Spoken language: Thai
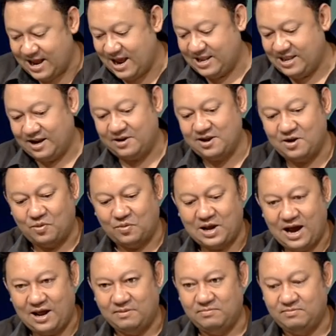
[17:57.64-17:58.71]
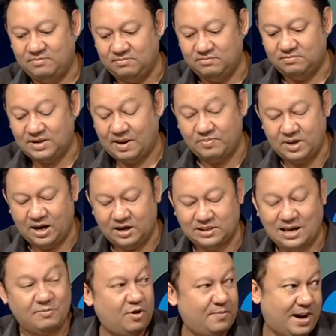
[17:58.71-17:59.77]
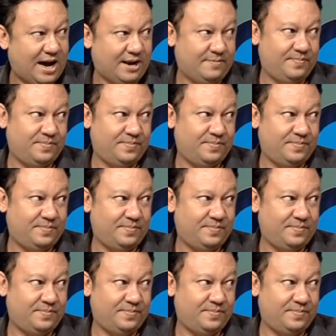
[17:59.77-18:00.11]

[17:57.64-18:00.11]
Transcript: ง่ายๆ อย่างเรื่องโครงการสามร้อยบาท